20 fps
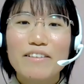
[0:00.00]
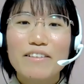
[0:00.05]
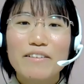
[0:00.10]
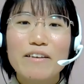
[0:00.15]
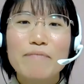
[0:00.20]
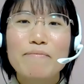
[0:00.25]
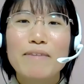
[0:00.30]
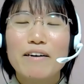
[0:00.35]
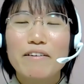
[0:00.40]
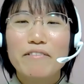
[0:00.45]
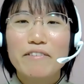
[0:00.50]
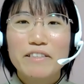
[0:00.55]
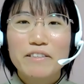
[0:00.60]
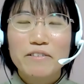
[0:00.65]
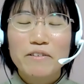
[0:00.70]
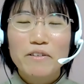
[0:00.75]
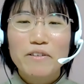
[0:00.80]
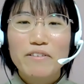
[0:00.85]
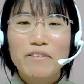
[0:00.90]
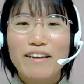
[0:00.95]
今お仕
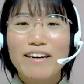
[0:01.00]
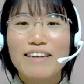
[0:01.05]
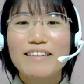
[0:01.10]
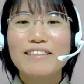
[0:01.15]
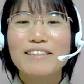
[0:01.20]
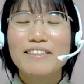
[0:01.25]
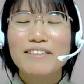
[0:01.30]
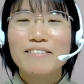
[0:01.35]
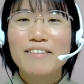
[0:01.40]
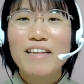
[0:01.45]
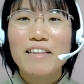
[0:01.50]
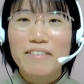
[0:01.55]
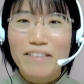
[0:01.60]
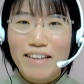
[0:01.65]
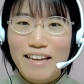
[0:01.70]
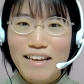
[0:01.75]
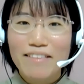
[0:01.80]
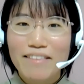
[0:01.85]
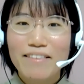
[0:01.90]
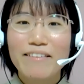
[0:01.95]
事探し中なの
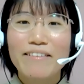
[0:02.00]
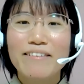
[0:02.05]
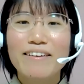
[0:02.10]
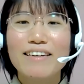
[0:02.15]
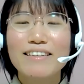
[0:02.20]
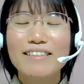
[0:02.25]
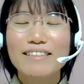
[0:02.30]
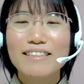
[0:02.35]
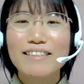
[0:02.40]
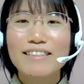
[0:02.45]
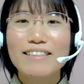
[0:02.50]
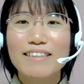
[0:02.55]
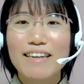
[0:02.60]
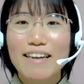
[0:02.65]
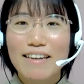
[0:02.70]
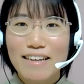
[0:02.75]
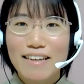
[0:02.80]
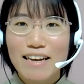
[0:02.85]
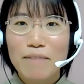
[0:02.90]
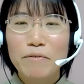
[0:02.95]
で通関士試
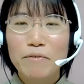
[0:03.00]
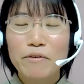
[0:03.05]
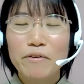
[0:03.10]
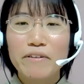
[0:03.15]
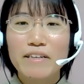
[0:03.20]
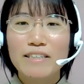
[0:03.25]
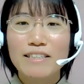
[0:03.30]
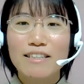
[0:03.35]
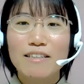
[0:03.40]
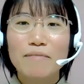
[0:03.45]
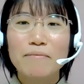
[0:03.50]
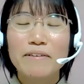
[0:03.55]
験や貿易実